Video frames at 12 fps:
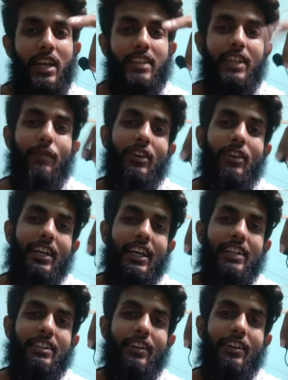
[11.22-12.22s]
সাইনবোর্ডে লেখা
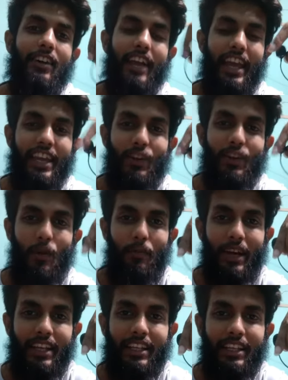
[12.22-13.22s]
ছিল এই
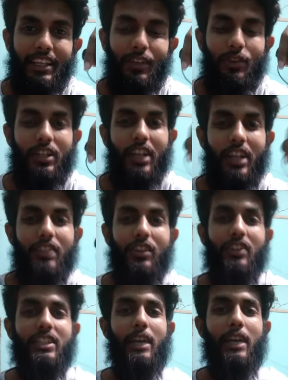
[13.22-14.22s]
কোম্পানির লোকসানের জন্য
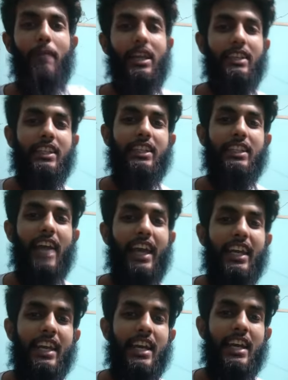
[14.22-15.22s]
যে ব্যক্তিটি দায়ী
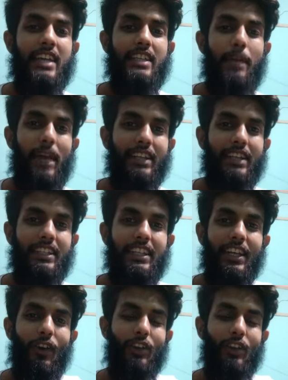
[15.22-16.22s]
সে ব্যক্তিটি
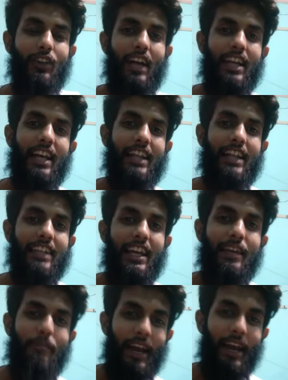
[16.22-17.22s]
গতকাল রাতে
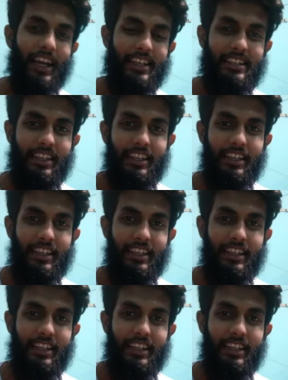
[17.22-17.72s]
মারা গেছে